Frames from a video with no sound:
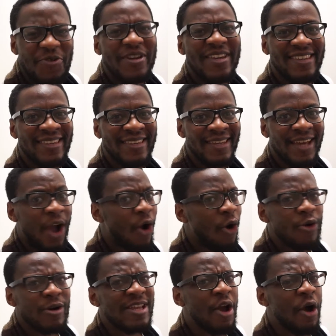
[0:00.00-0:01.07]
Oui,
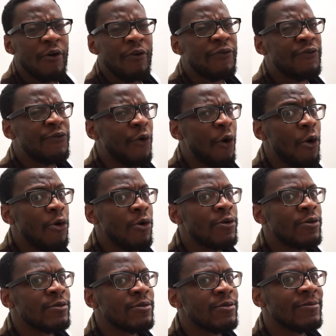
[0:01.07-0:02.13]
on est en feu.
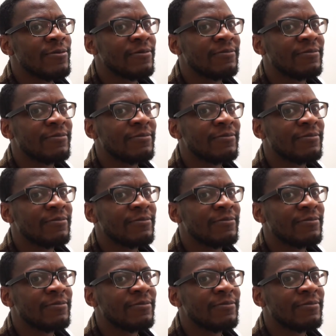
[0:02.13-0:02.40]
Lis ta